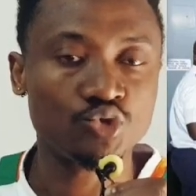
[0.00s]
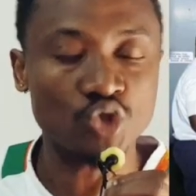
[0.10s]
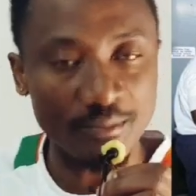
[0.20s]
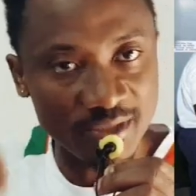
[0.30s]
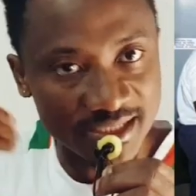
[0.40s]

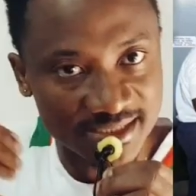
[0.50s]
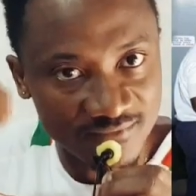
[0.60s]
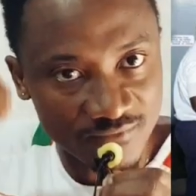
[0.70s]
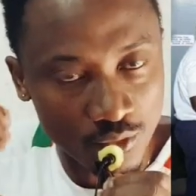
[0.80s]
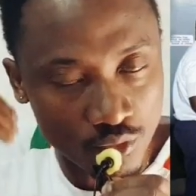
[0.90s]
Tu as mis les
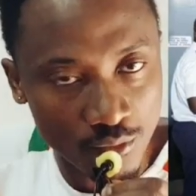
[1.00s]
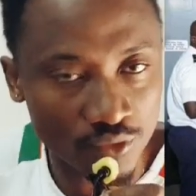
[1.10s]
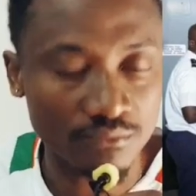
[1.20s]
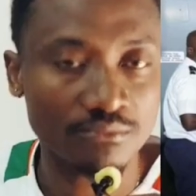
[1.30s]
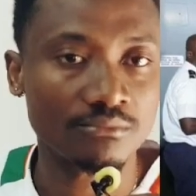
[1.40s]
enfants au
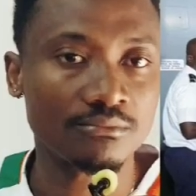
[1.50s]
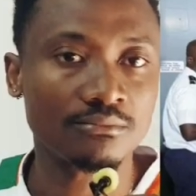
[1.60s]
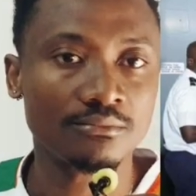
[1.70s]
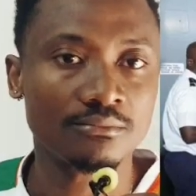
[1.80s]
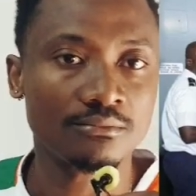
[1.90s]
monde.
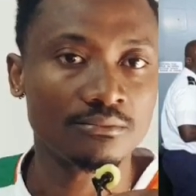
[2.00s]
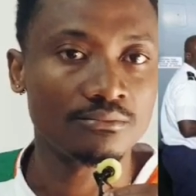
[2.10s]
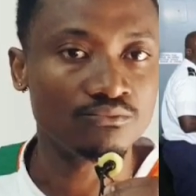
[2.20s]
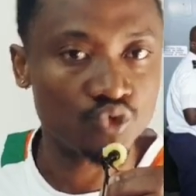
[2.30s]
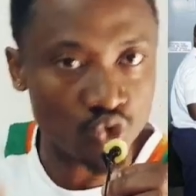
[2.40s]

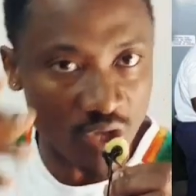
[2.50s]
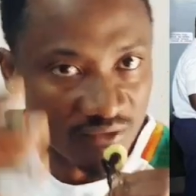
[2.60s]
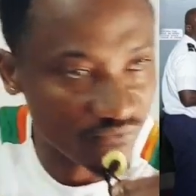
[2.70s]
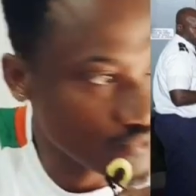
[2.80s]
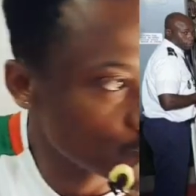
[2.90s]
Tu
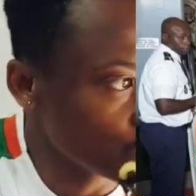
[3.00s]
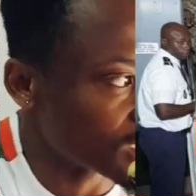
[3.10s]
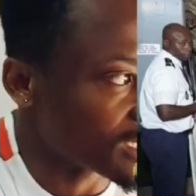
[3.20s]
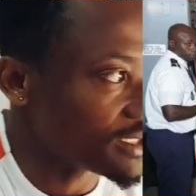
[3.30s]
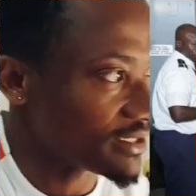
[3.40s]
as vu tout
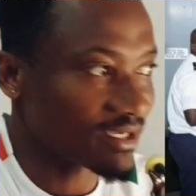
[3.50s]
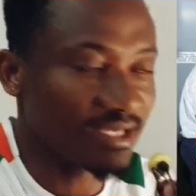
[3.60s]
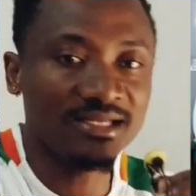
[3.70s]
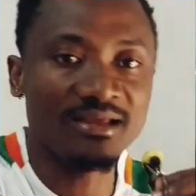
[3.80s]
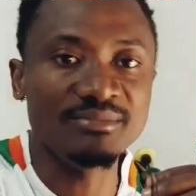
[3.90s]
à l'heure,
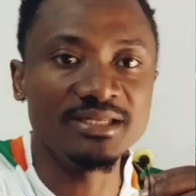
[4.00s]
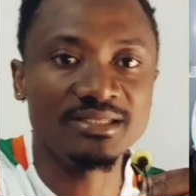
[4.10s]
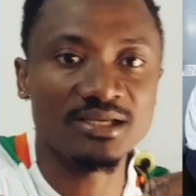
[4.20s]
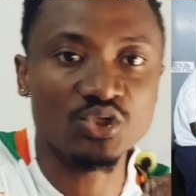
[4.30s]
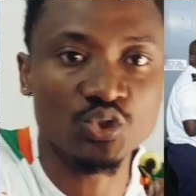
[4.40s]
regardez les
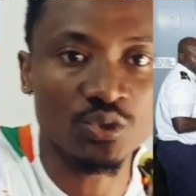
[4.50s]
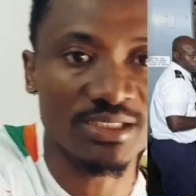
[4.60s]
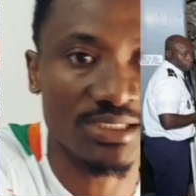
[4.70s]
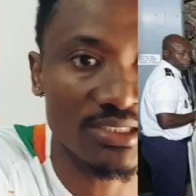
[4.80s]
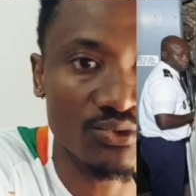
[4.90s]
militaires qui sont
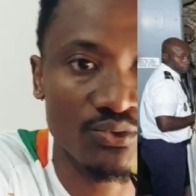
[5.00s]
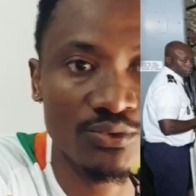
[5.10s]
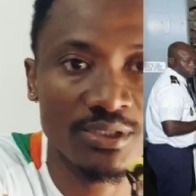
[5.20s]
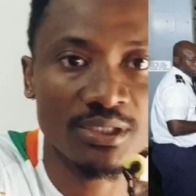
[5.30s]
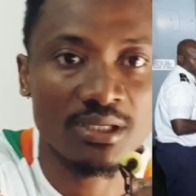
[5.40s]
descendus
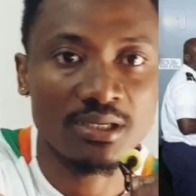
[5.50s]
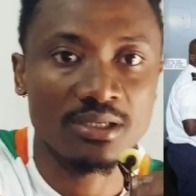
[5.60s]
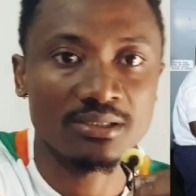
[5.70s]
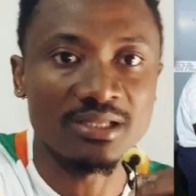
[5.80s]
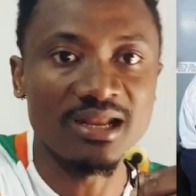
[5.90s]

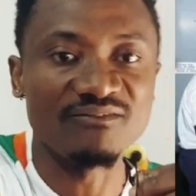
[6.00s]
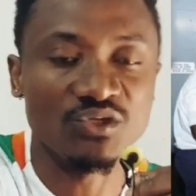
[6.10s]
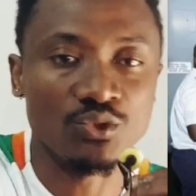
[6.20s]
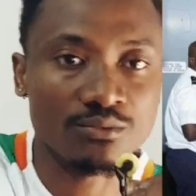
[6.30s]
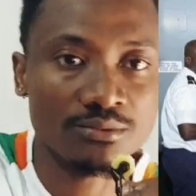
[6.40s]
dans
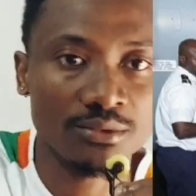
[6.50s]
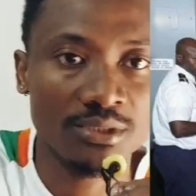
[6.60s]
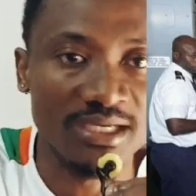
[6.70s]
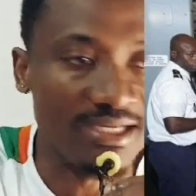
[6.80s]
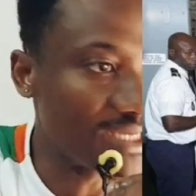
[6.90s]
l'avion.
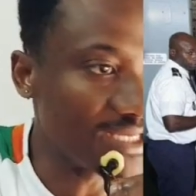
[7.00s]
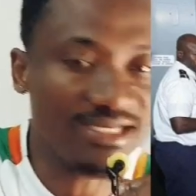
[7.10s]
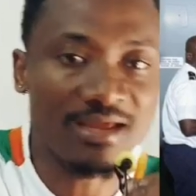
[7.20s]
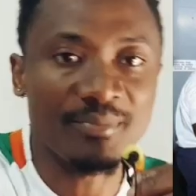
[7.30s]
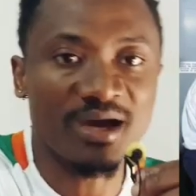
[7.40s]

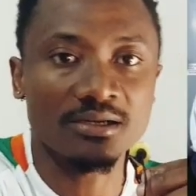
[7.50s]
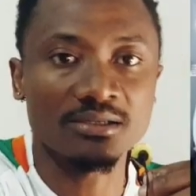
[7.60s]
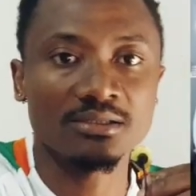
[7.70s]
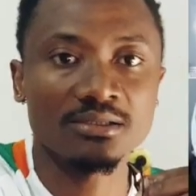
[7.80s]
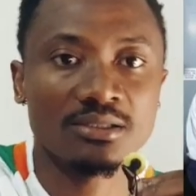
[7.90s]
Regardez les
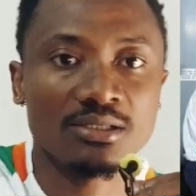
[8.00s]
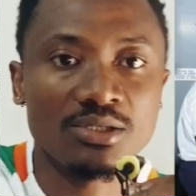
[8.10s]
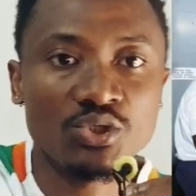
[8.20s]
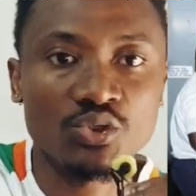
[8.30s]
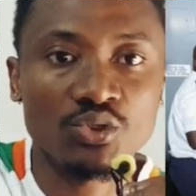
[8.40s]
parents.
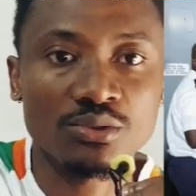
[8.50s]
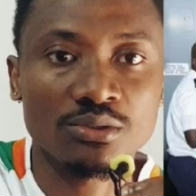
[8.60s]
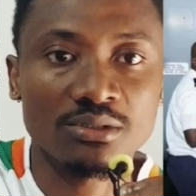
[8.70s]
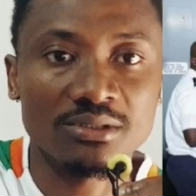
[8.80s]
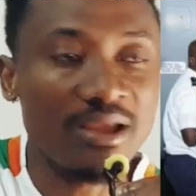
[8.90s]

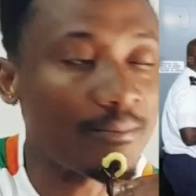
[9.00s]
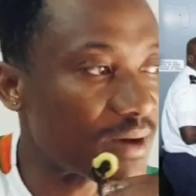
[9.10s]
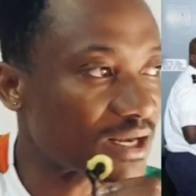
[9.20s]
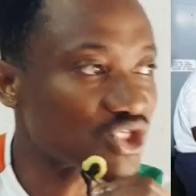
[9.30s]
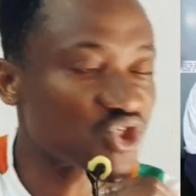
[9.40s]
Les
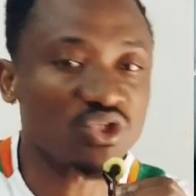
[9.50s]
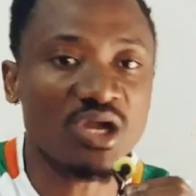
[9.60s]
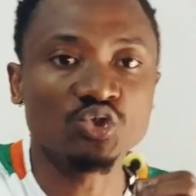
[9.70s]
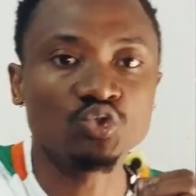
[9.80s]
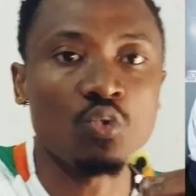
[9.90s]
parents qui
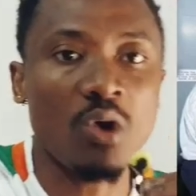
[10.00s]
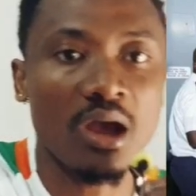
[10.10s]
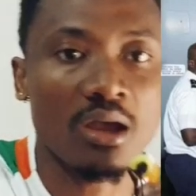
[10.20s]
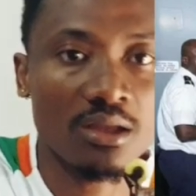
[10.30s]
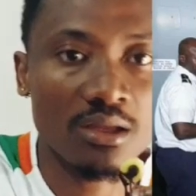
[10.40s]
étaient en joie.